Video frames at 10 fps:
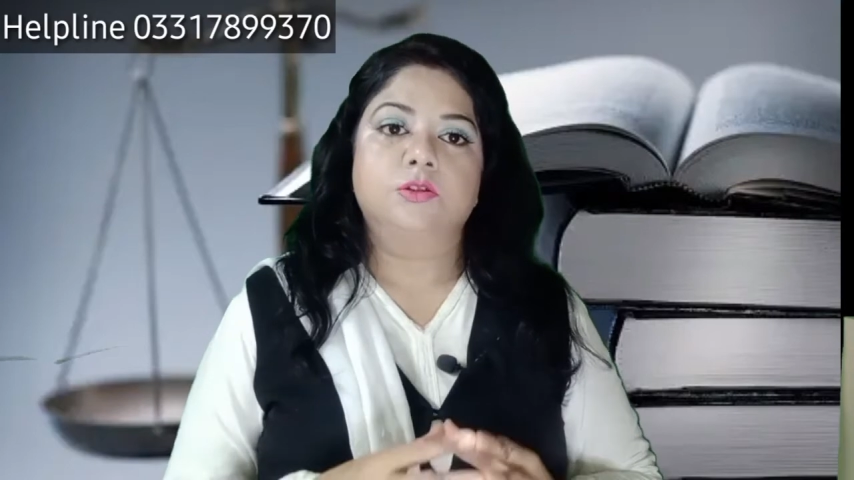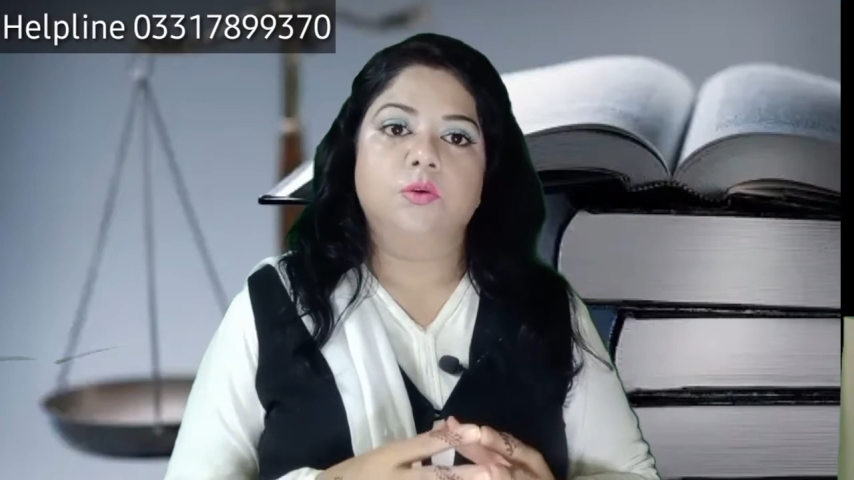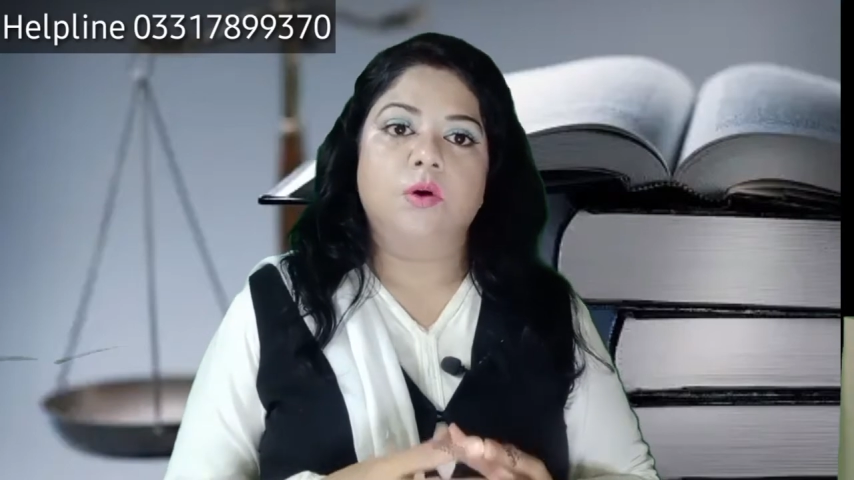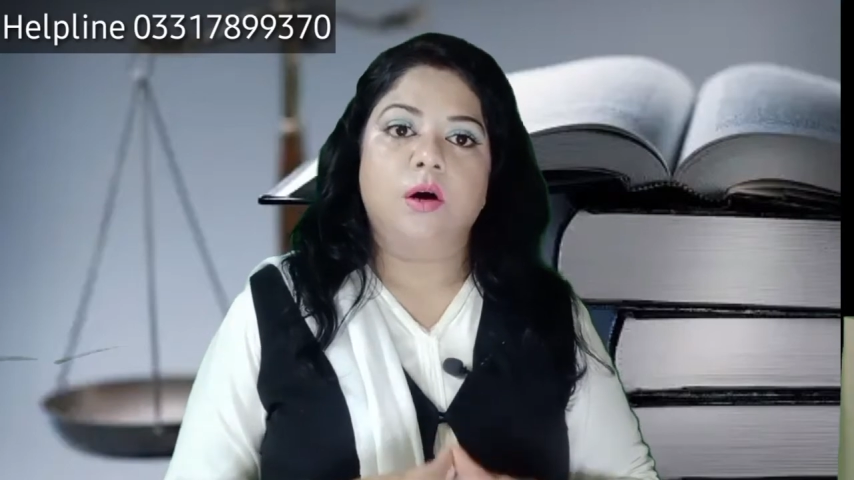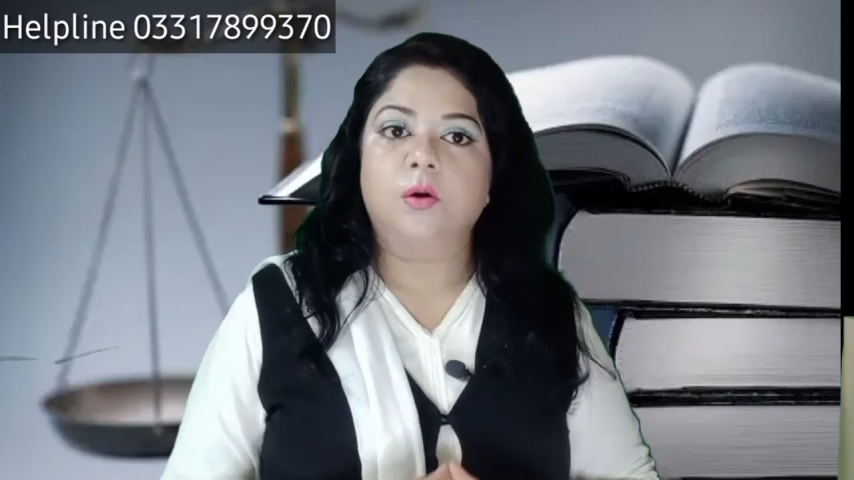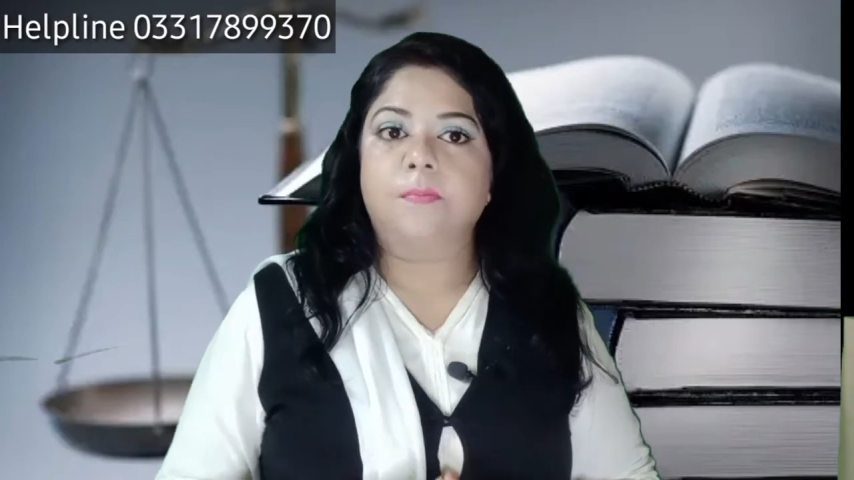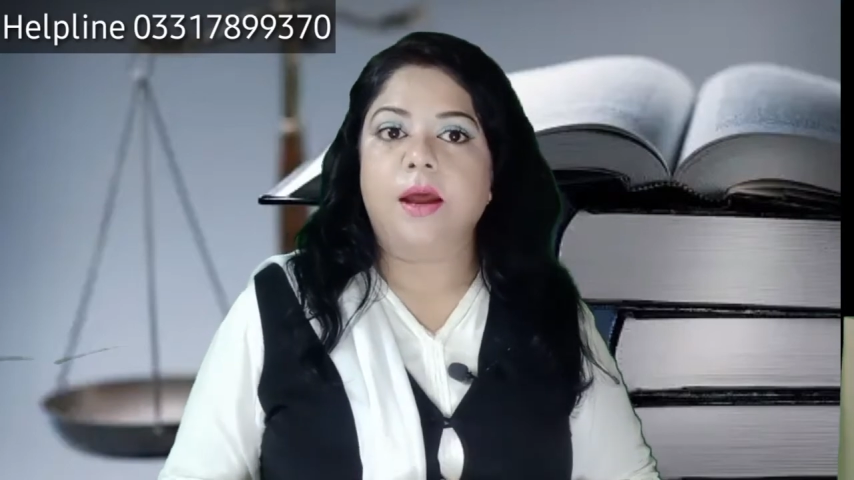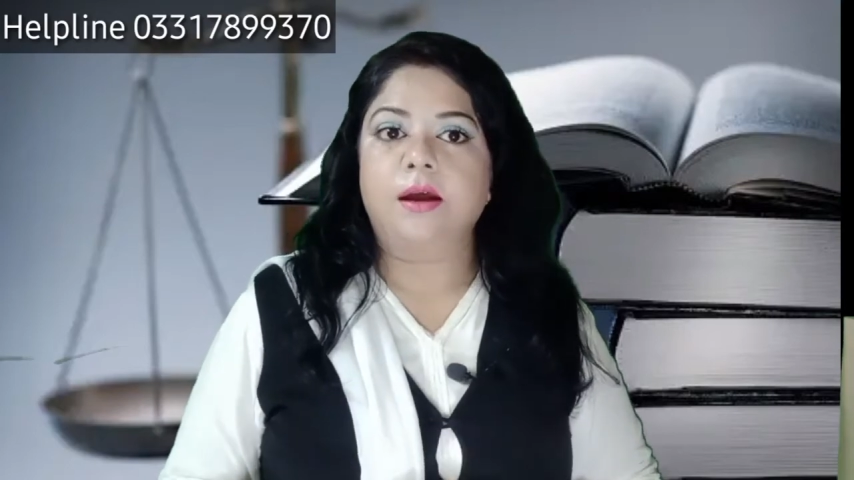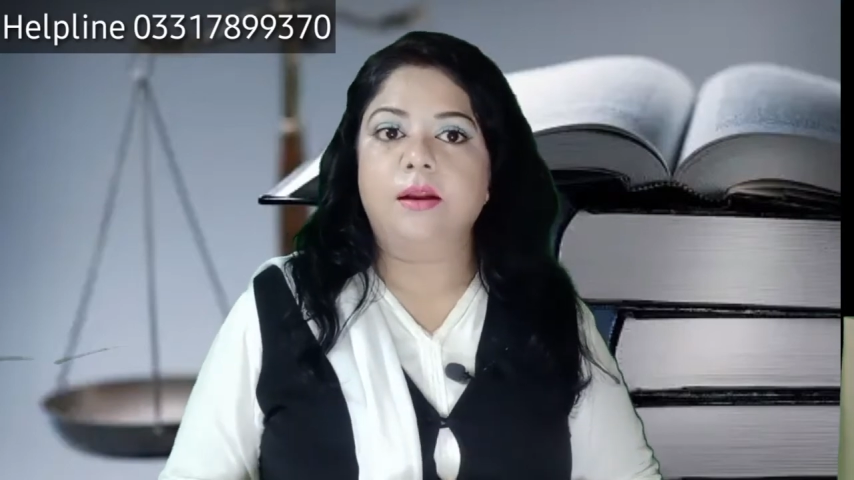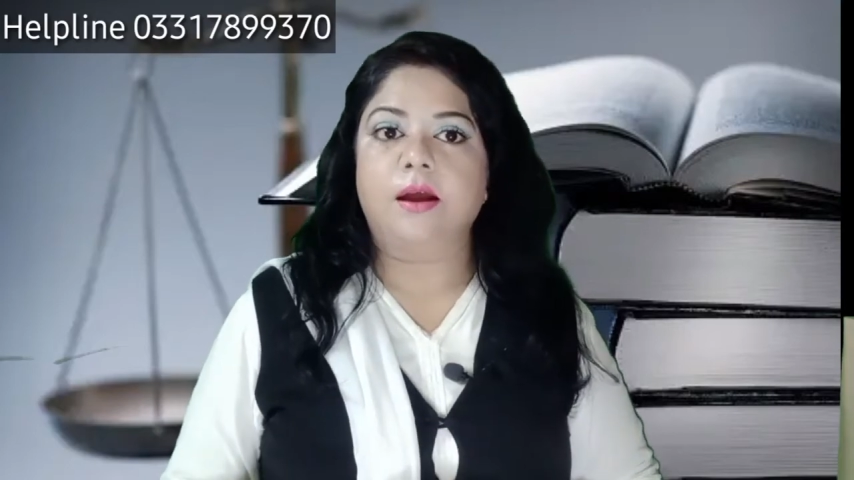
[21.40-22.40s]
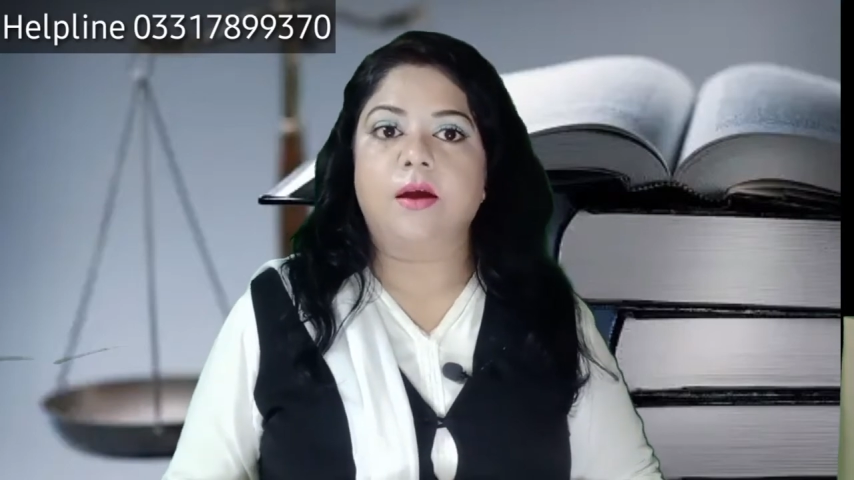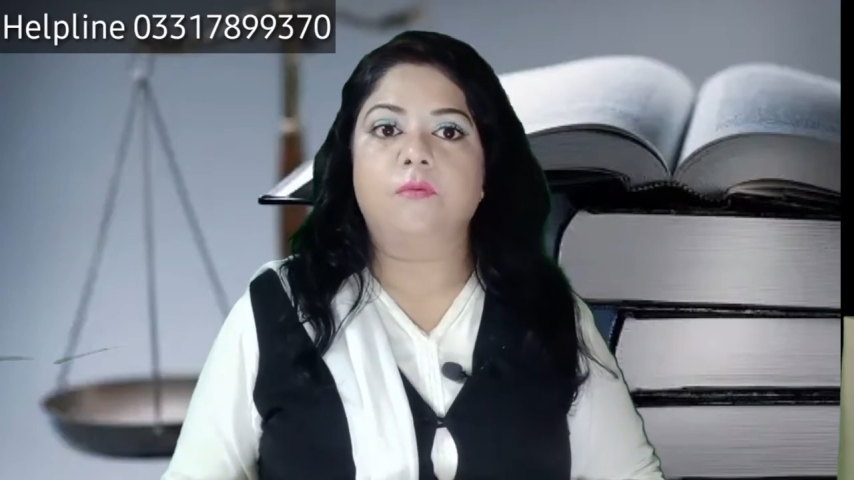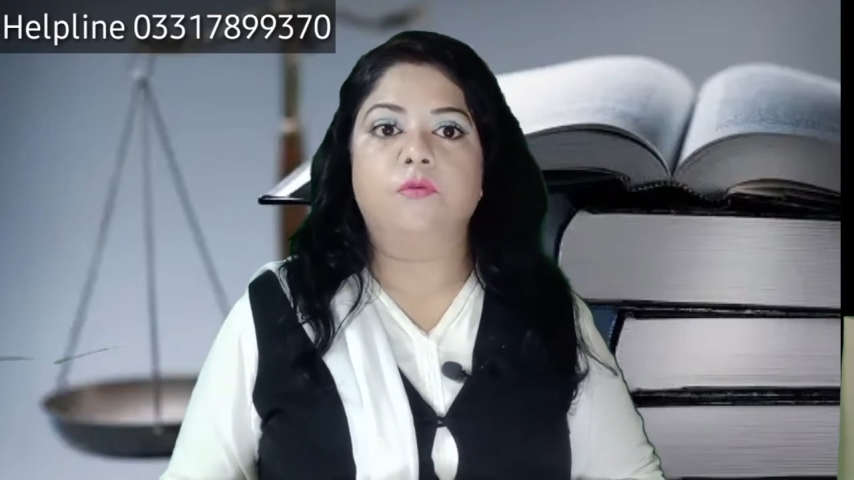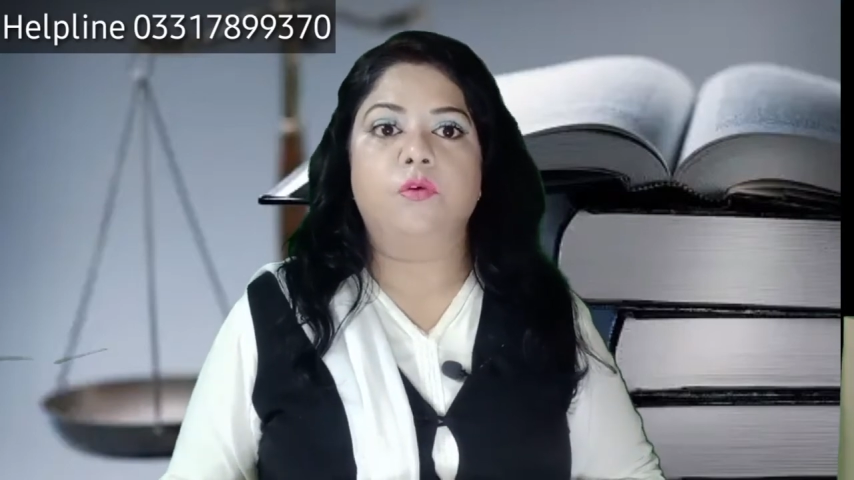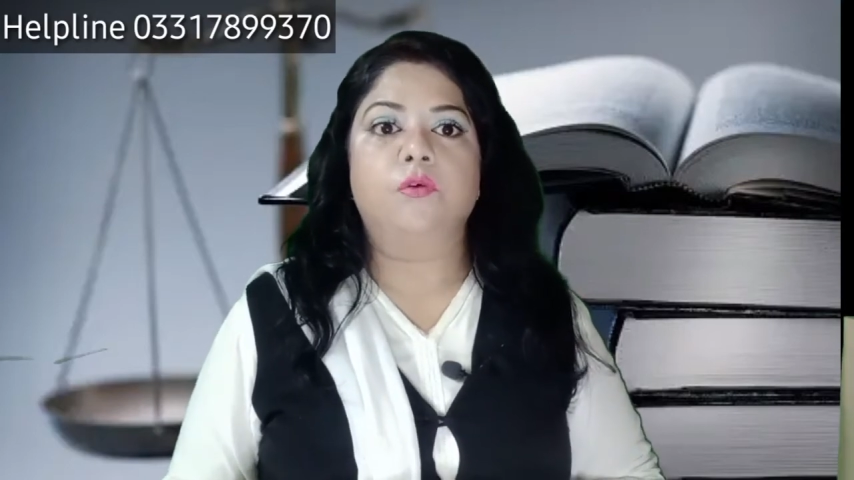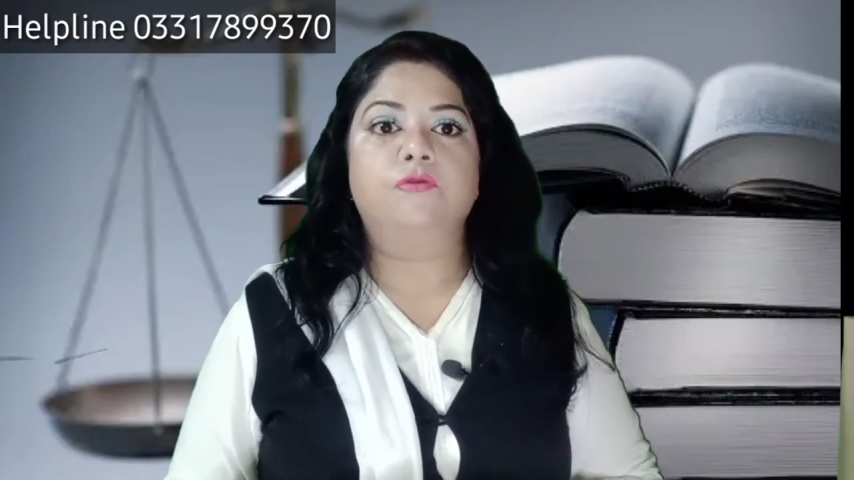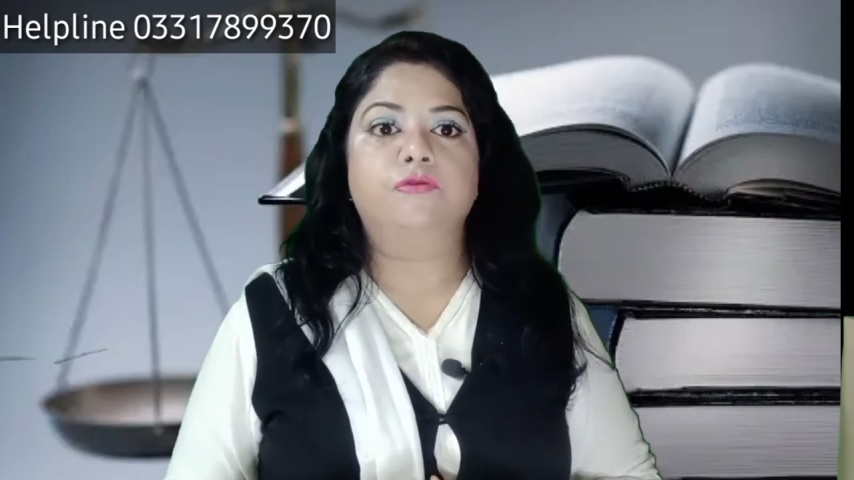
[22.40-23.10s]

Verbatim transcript: जो हक महर है वो